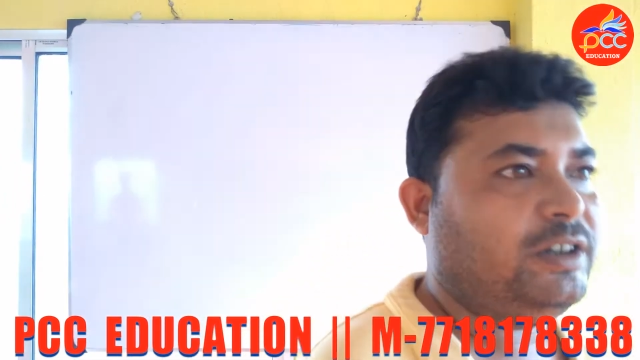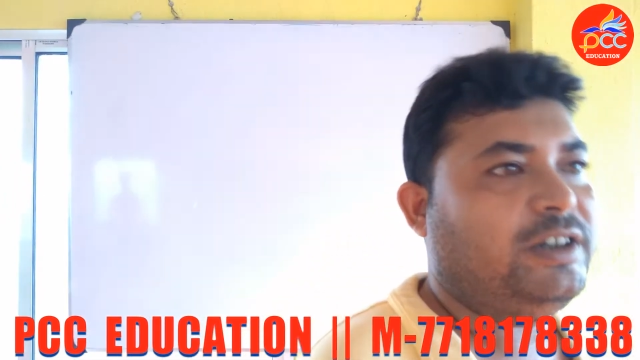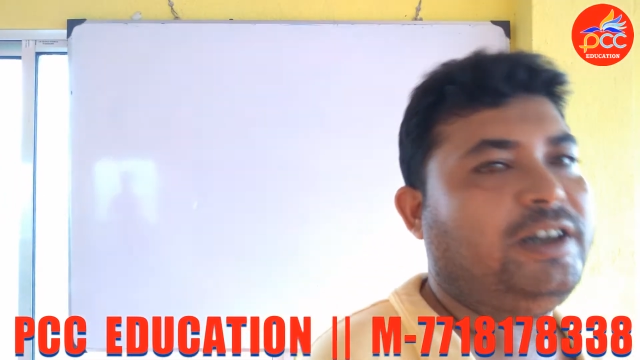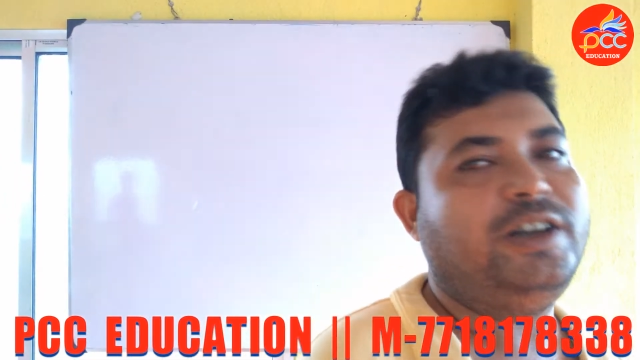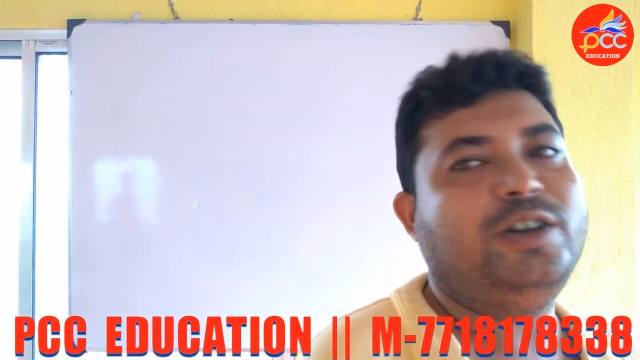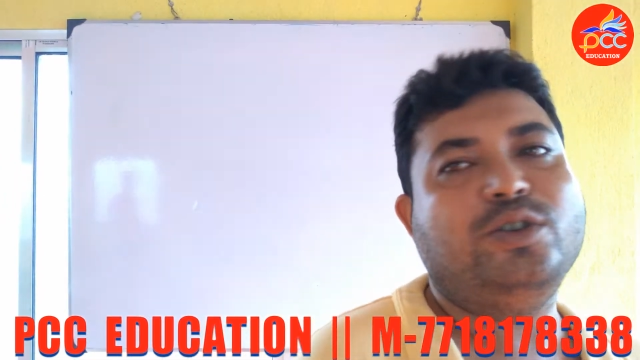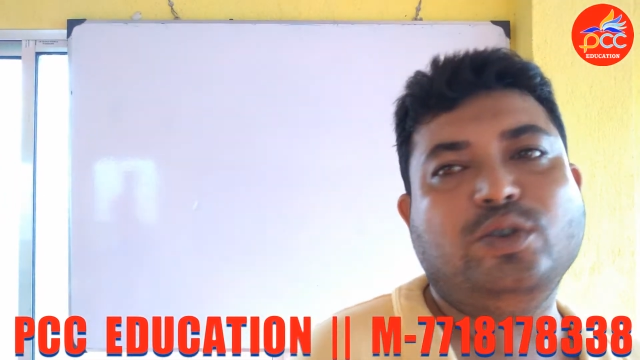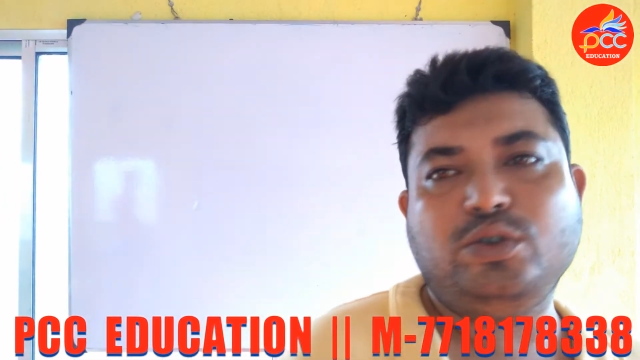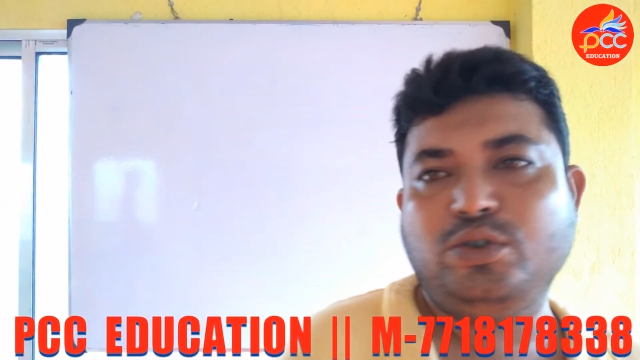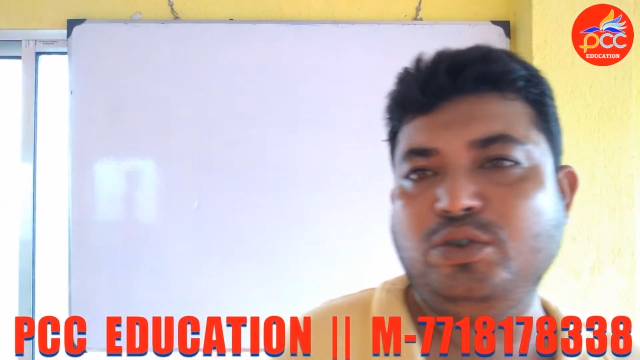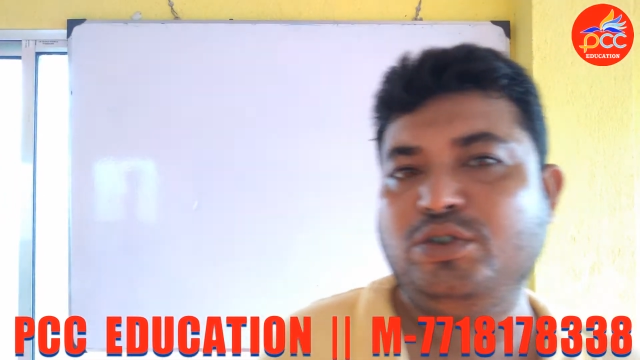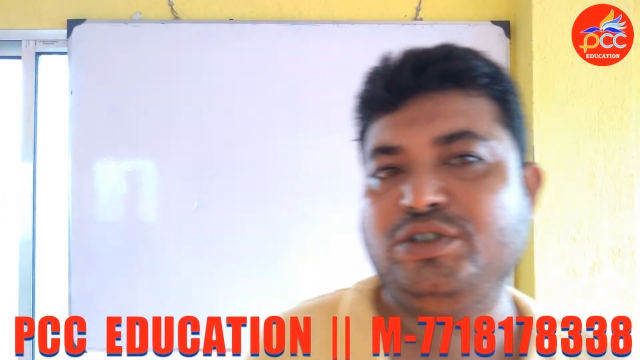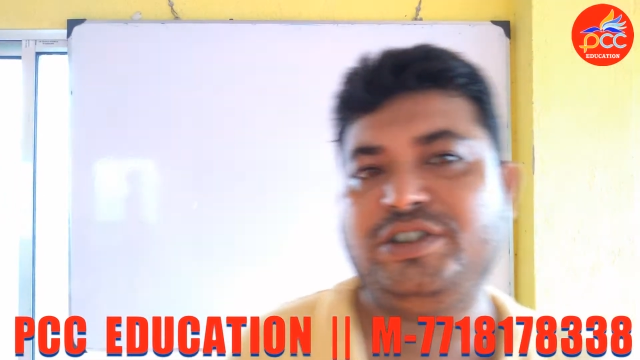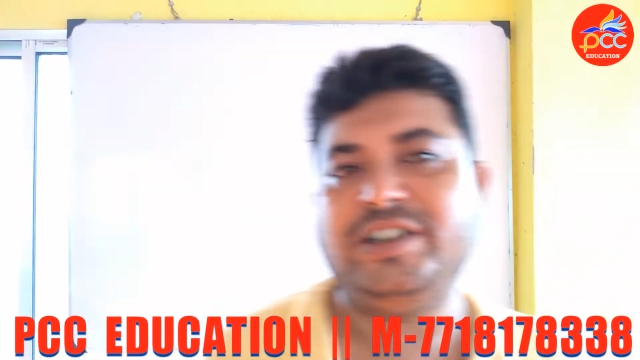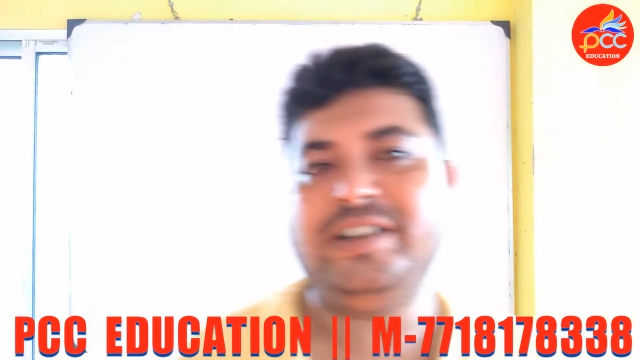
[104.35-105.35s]
তাহলে নতুন
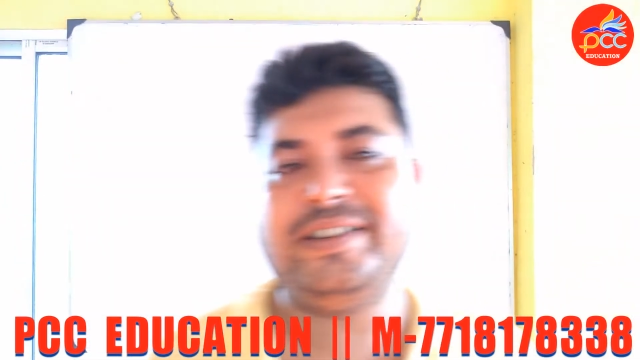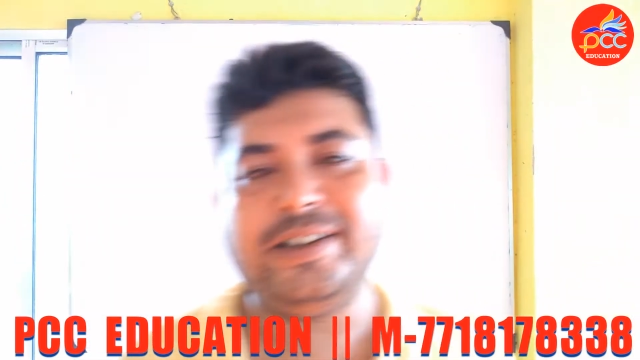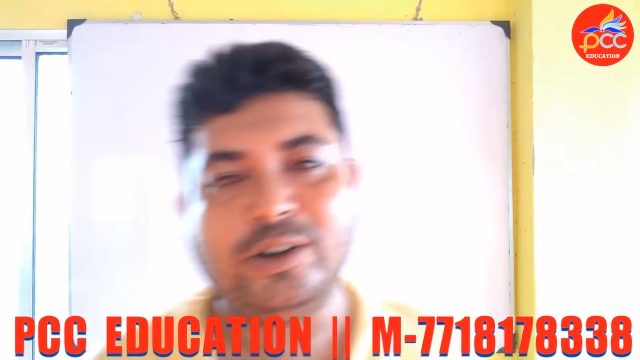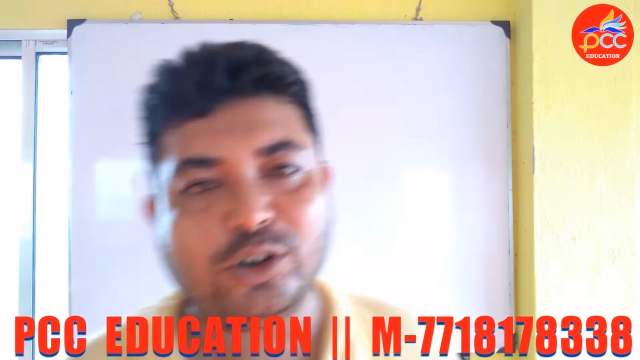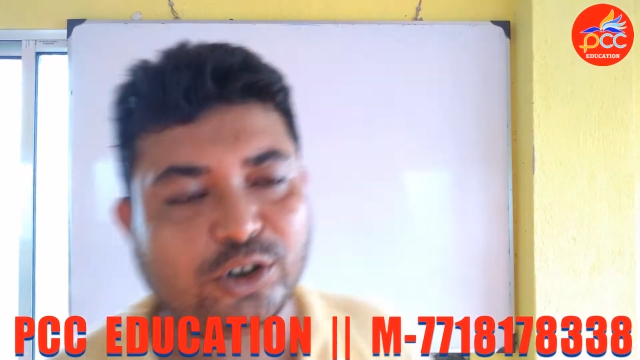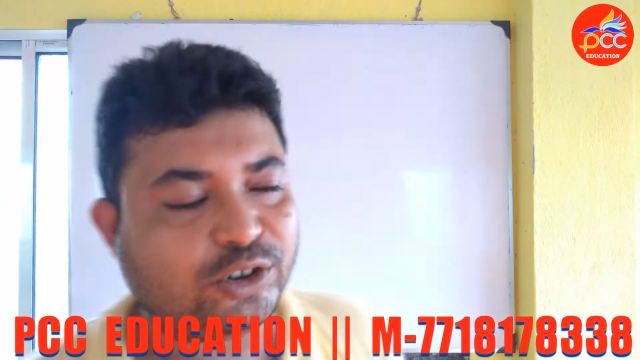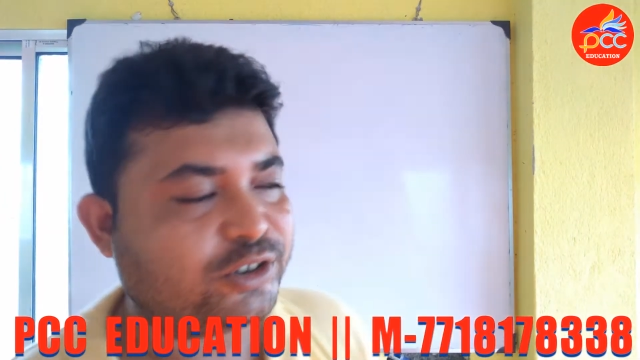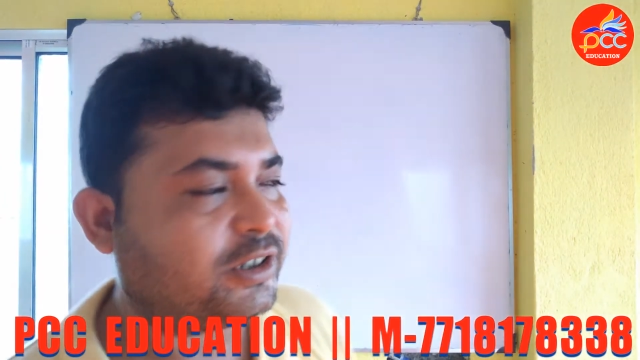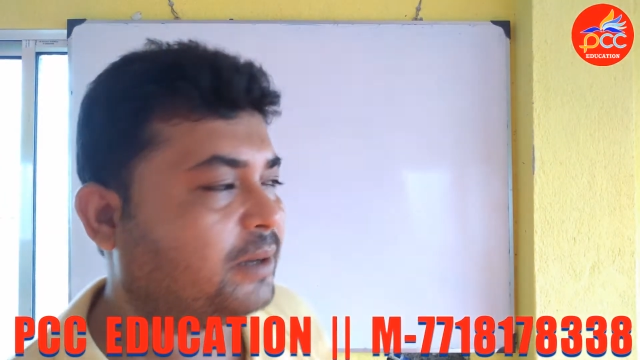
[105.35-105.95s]
হচ্ছে তেহট্ট